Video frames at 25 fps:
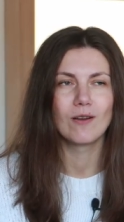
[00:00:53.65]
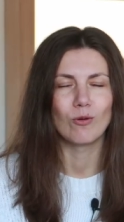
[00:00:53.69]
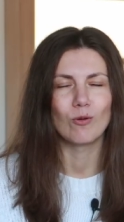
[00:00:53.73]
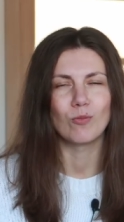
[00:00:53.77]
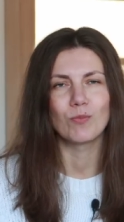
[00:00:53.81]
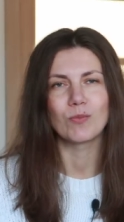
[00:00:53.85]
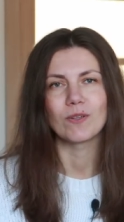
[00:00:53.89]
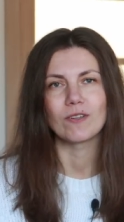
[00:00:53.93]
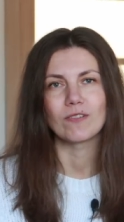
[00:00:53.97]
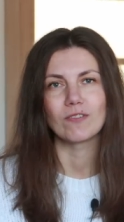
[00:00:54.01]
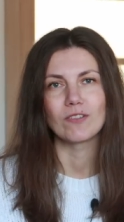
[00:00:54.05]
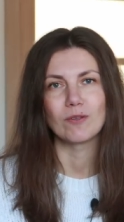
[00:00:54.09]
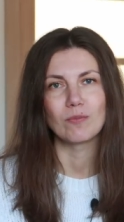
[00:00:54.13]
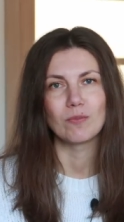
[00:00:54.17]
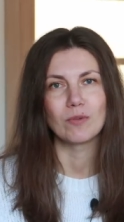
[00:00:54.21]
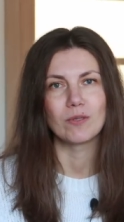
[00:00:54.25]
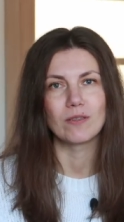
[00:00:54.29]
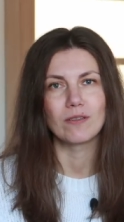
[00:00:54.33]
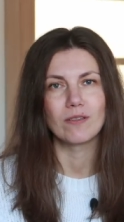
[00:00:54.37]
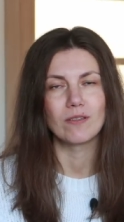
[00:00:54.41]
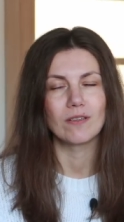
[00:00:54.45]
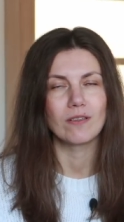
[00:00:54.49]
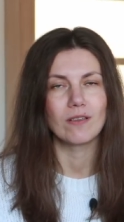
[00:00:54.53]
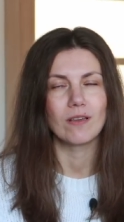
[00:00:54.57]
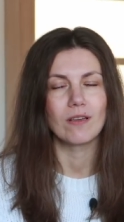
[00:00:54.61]
Он, правда,
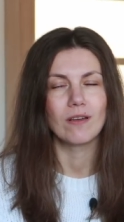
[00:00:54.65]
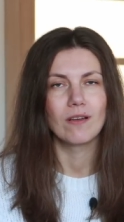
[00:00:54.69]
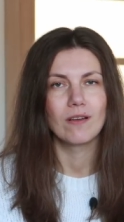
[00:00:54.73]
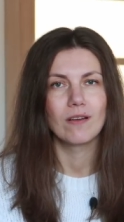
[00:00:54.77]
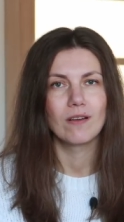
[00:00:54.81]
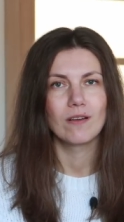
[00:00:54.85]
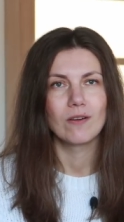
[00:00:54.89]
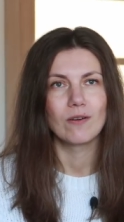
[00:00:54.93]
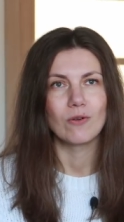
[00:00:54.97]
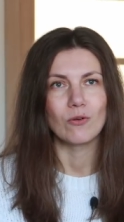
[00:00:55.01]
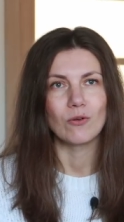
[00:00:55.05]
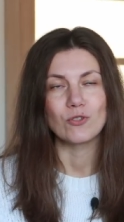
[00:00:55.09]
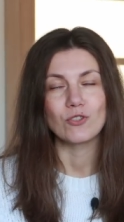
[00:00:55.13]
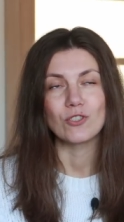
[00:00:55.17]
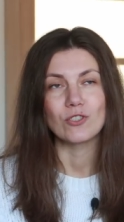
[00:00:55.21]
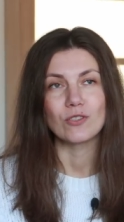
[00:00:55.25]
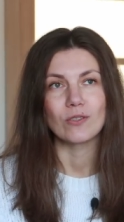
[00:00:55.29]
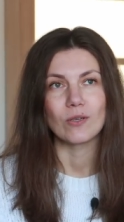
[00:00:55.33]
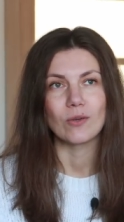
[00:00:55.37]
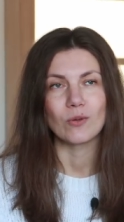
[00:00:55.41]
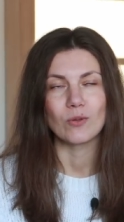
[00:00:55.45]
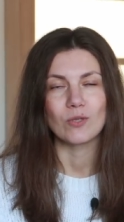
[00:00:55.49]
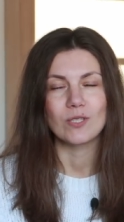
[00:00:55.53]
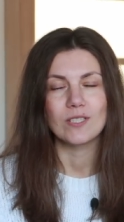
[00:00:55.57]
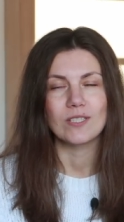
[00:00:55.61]
был не очень
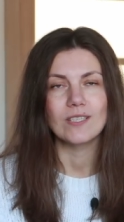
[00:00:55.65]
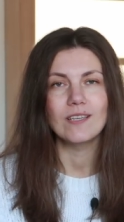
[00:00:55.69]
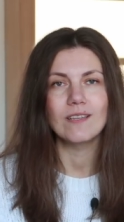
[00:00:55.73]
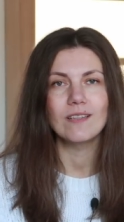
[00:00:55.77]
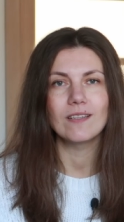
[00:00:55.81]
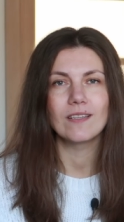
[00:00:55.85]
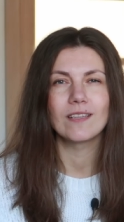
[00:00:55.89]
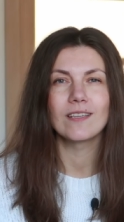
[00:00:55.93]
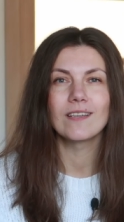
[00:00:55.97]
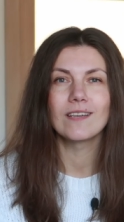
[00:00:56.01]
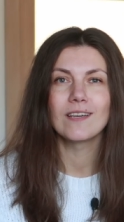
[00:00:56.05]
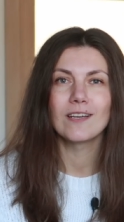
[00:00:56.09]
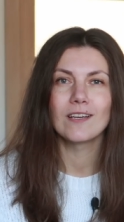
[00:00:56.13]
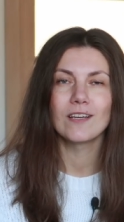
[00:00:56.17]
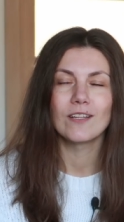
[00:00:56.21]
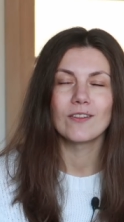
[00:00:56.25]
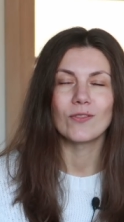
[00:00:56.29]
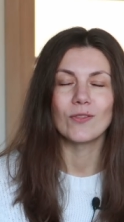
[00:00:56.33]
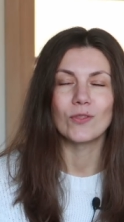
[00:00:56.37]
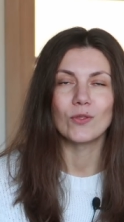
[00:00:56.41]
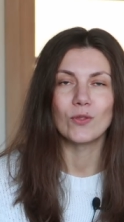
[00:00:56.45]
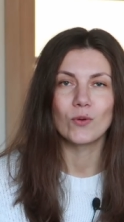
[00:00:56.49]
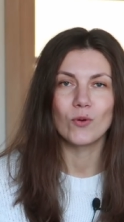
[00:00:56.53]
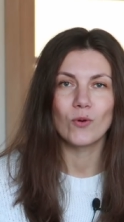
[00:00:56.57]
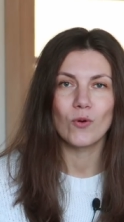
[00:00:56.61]
такой сильный,
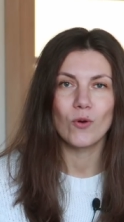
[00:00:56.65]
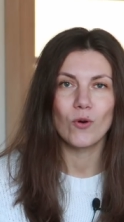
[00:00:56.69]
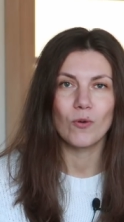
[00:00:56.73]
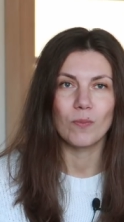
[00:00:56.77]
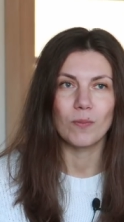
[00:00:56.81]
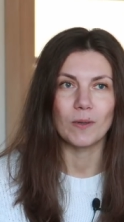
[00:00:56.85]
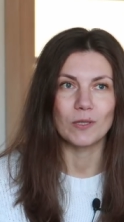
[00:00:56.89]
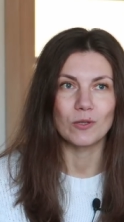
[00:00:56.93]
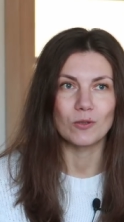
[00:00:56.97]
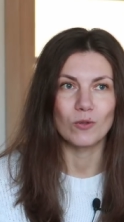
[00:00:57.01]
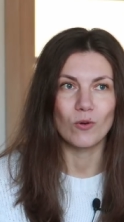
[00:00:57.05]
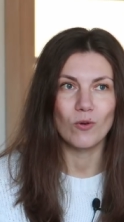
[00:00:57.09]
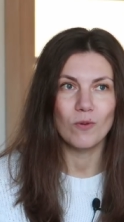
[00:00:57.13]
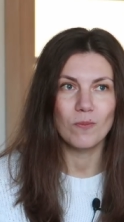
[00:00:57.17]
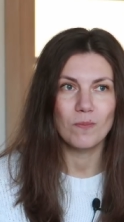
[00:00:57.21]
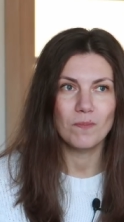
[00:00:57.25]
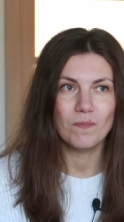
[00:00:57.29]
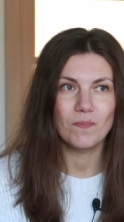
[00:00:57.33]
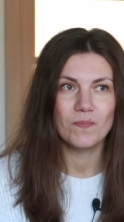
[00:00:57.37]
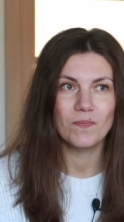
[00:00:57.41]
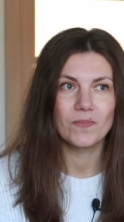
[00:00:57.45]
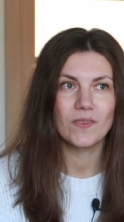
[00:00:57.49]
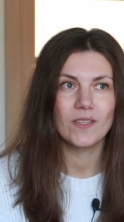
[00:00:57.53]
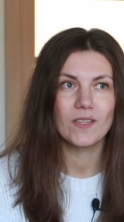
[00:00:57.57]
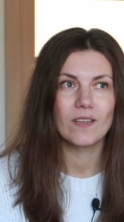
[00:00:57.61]
но
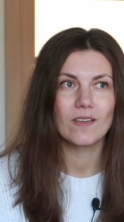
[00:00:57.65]
потом,